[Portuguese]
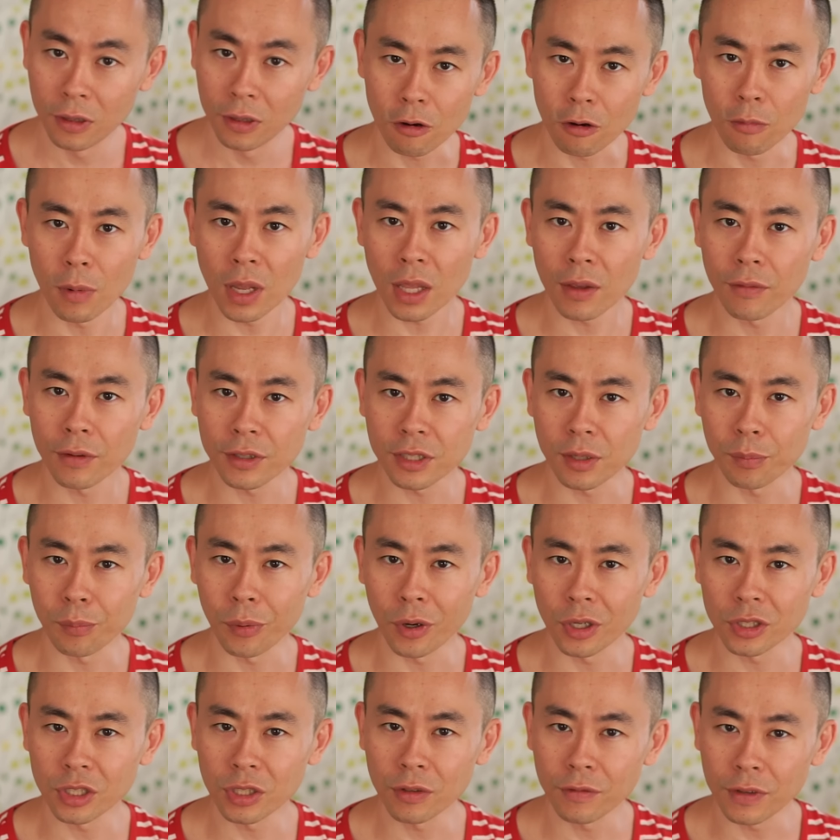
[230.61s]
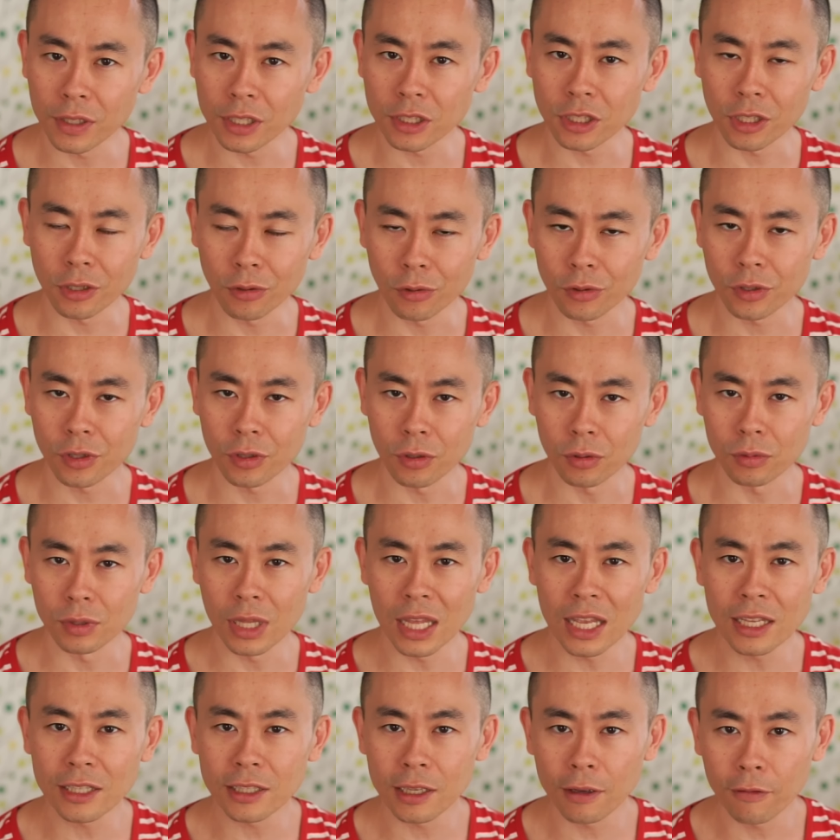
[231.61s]
Como é que você pode investir no seu
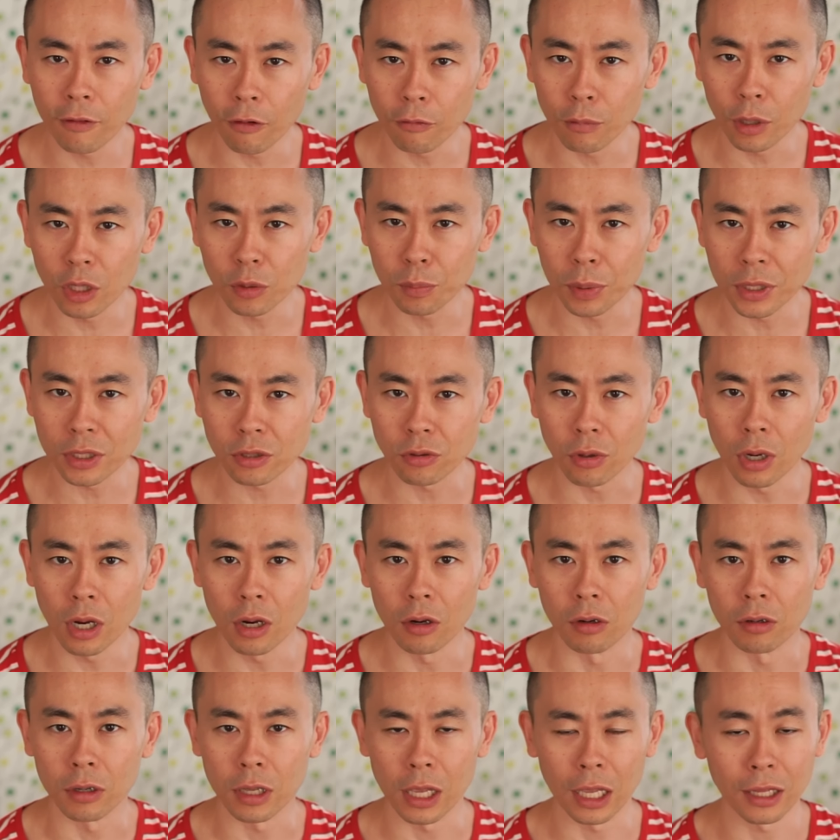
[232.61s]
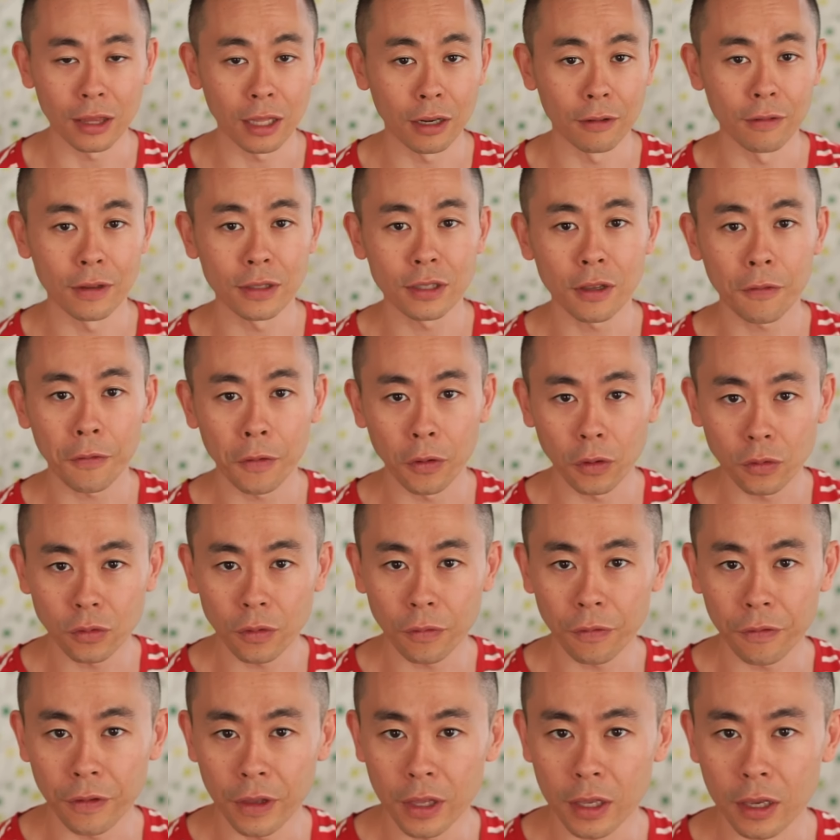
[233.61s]
desenvolvimento pessoal? É através da
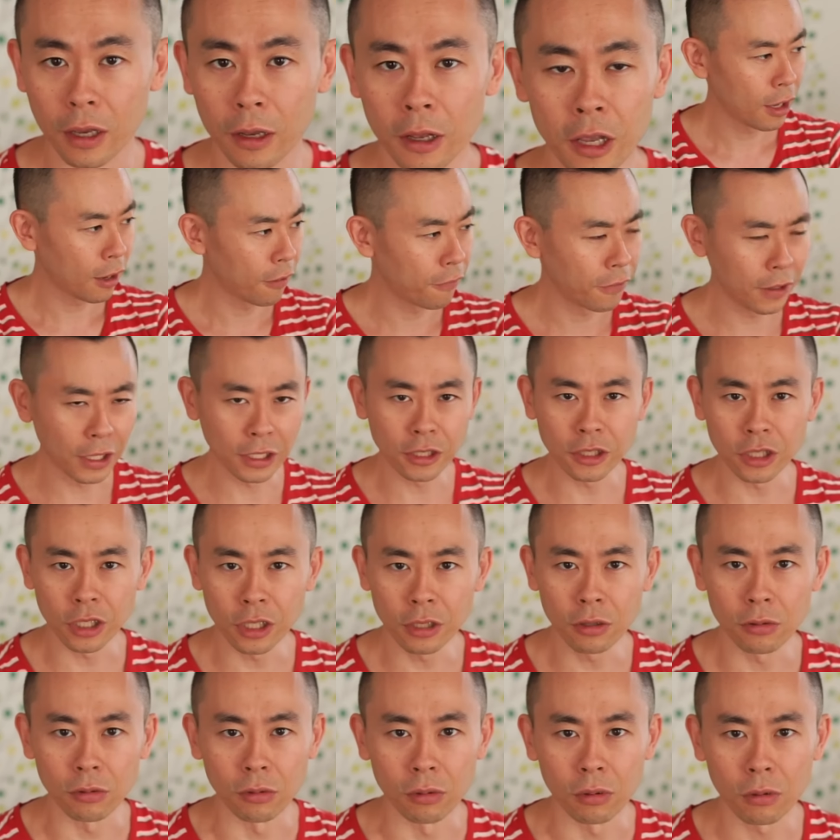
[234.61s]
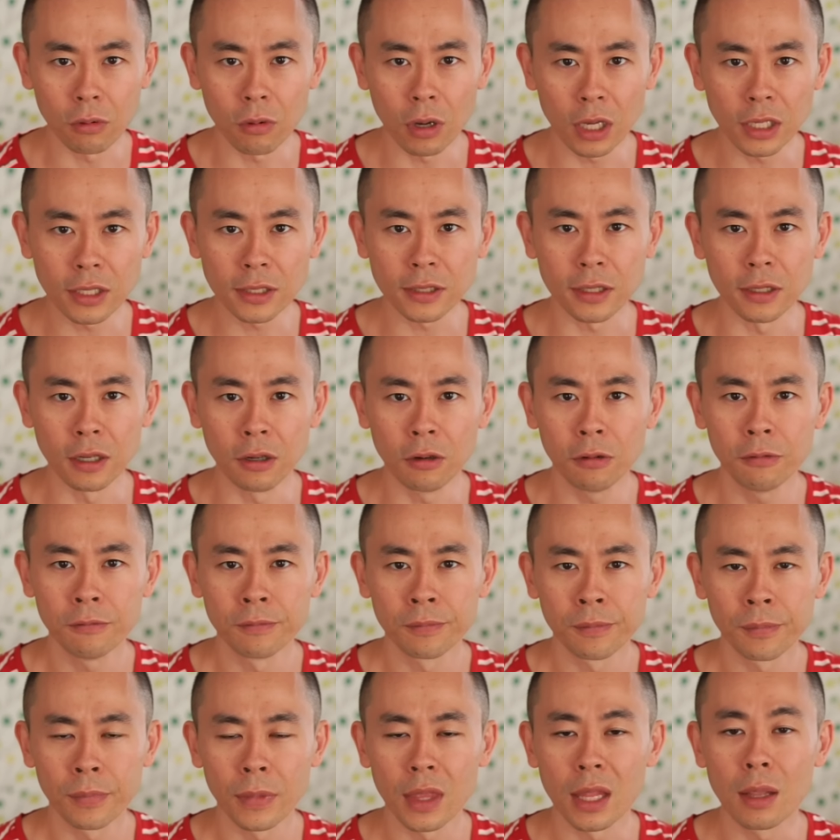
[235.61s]
filosofia, refletindo quais são
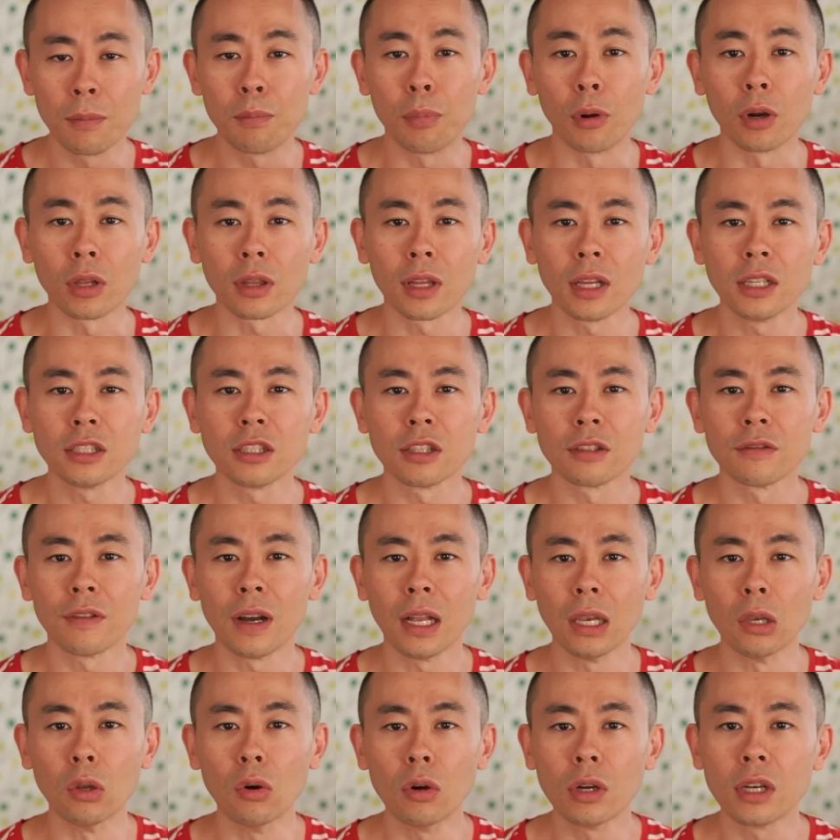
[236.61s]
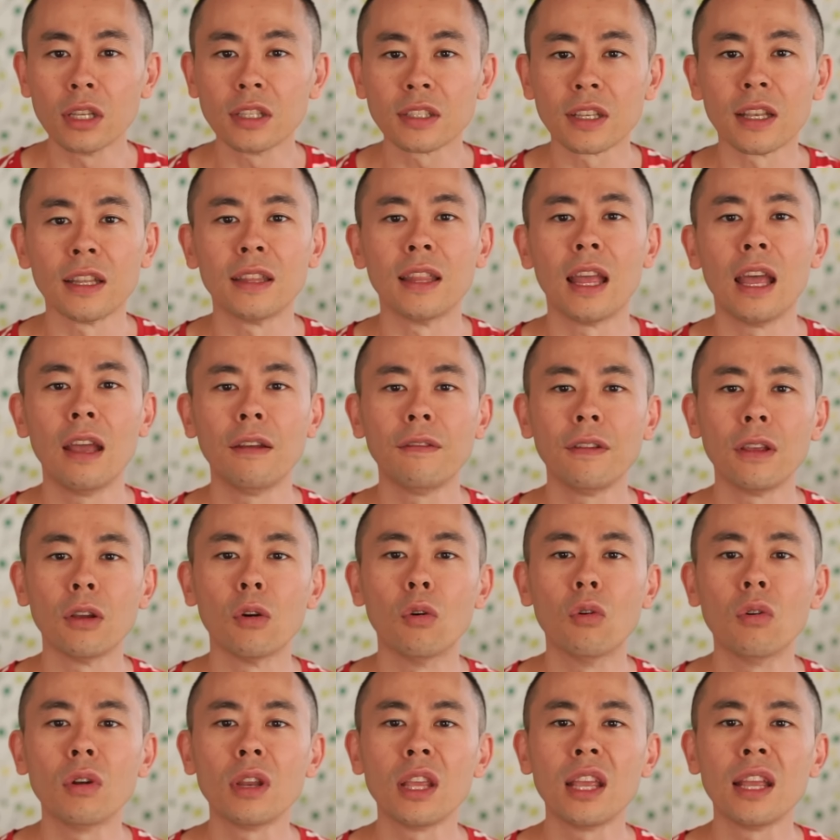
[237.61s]
importantes valores que devem
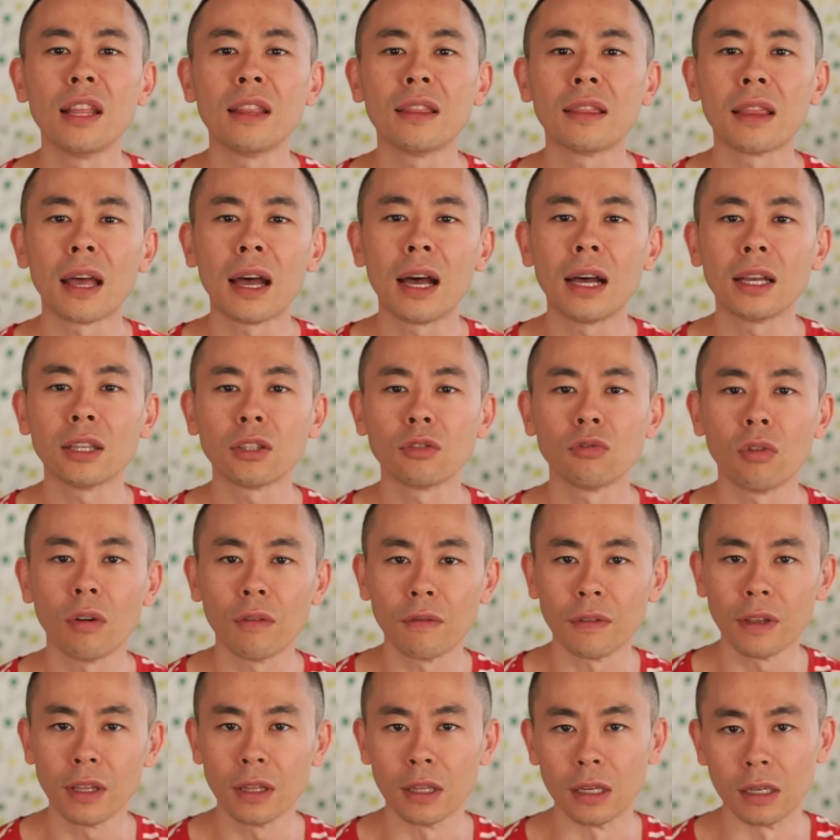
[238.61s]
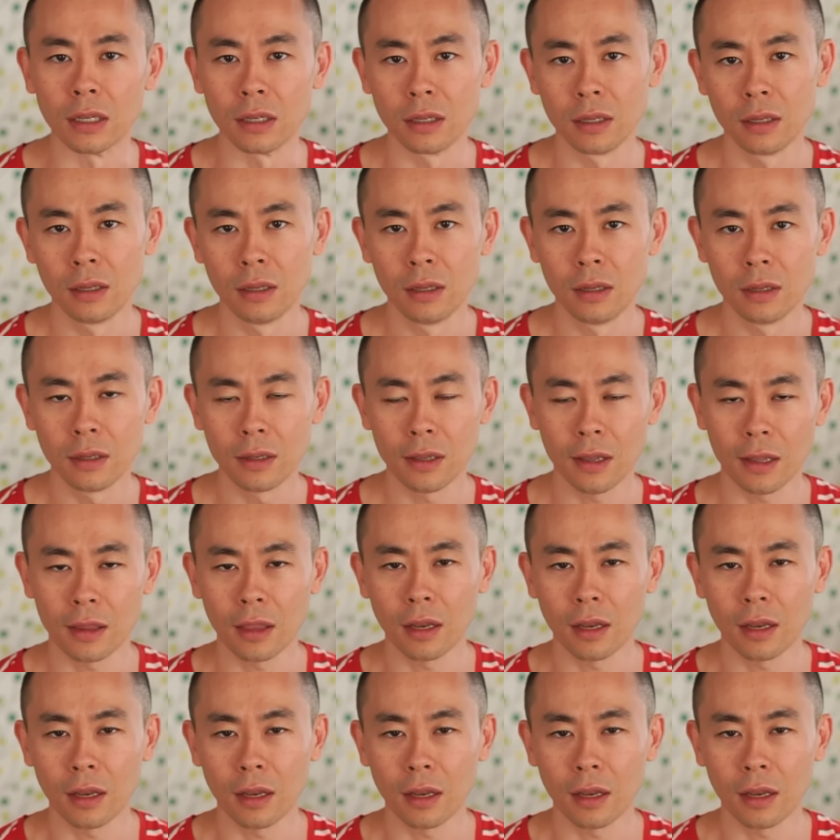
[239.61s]
orientar a sua vida. É